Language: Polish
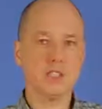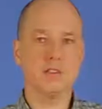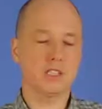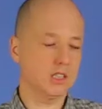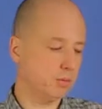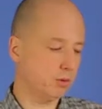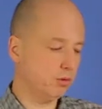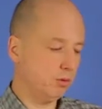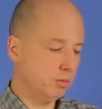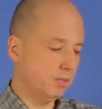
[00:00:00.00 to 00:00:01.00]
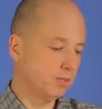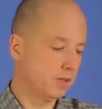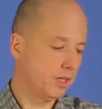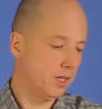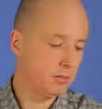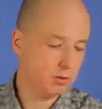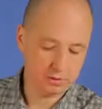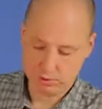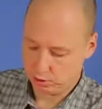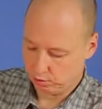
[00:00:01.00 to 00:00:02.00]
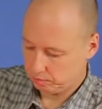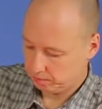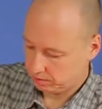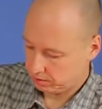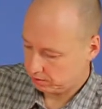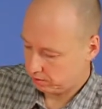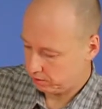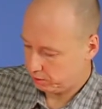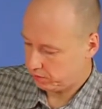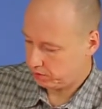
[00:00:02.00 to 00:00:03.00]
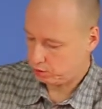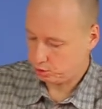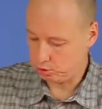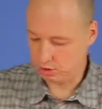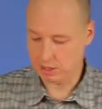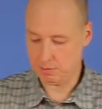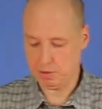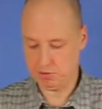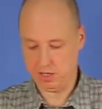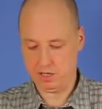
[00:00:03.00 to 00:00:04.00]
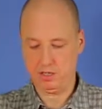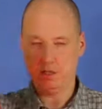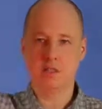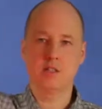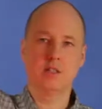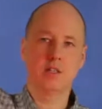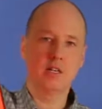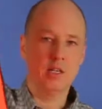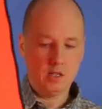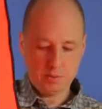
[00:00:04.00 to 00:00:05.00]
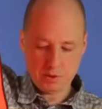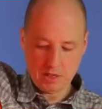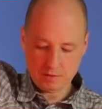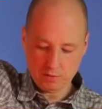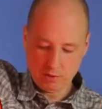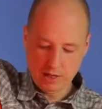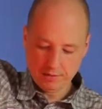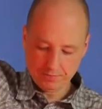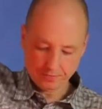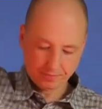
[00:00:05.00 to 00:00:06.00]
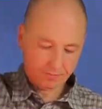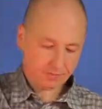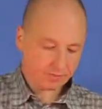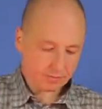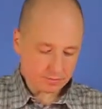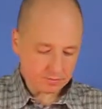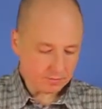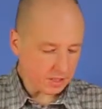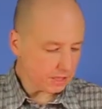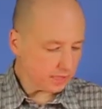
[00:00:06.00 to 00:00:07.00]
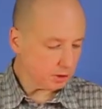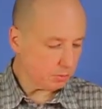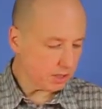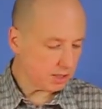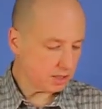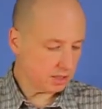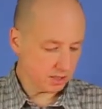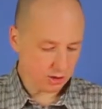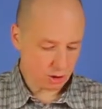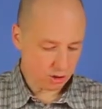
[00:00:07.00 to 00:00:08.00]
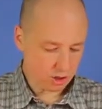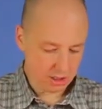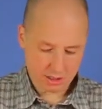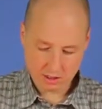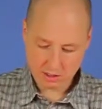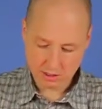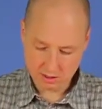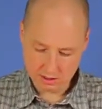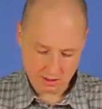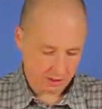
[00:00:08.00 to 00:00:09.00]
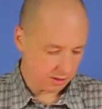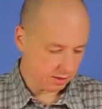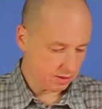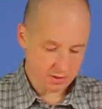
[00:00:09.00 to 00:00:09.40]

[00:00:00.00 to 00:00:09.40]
w ten sposób pod wodą e, świetnie się ona napełnia i pnie w górę. Natomiast to, że e,